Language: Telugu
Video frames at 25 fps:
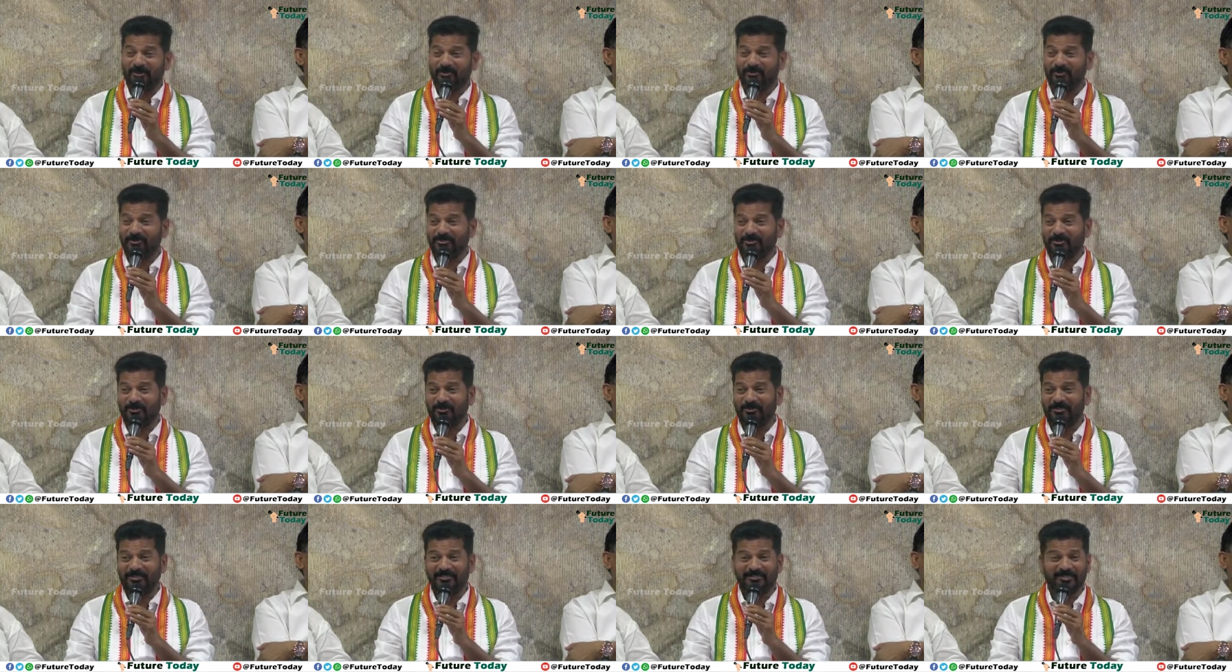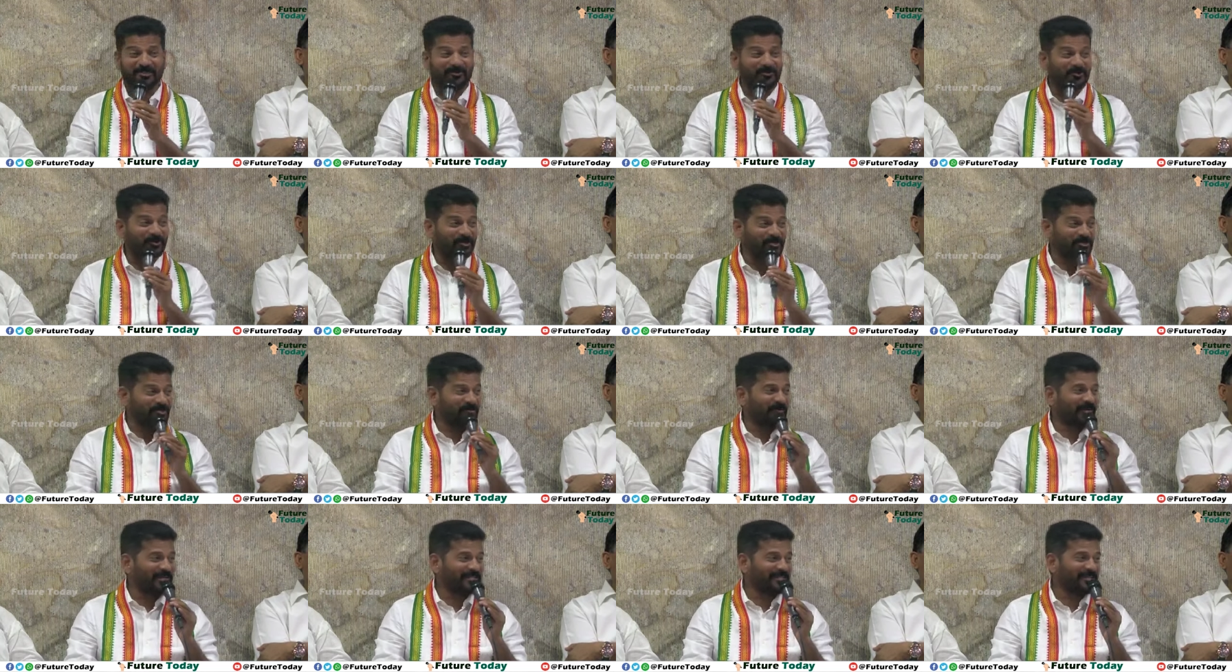కోసుకొని తింటారు
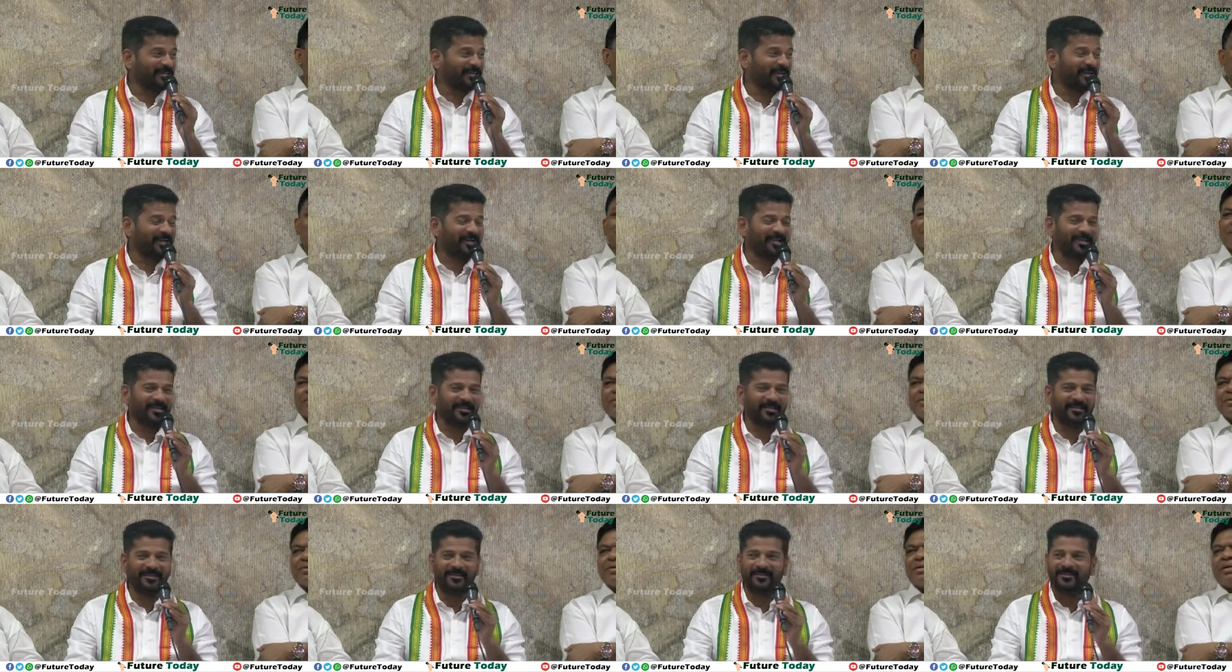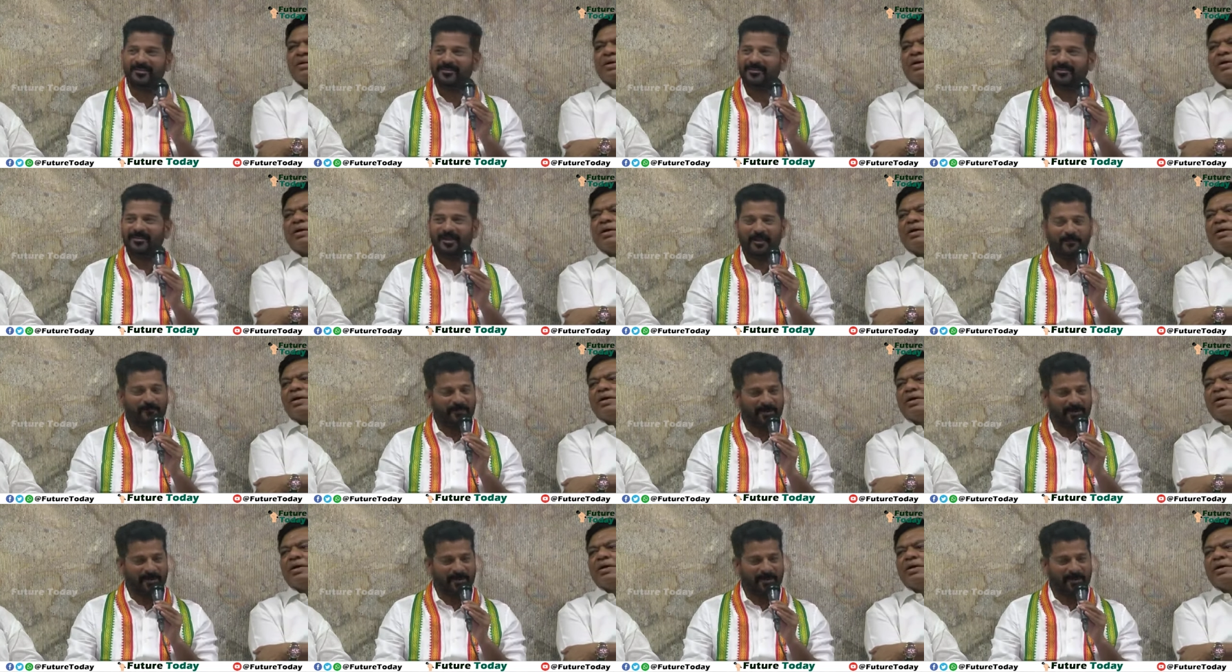కోర్టుకు పట్టుకరాగానే అబ్బా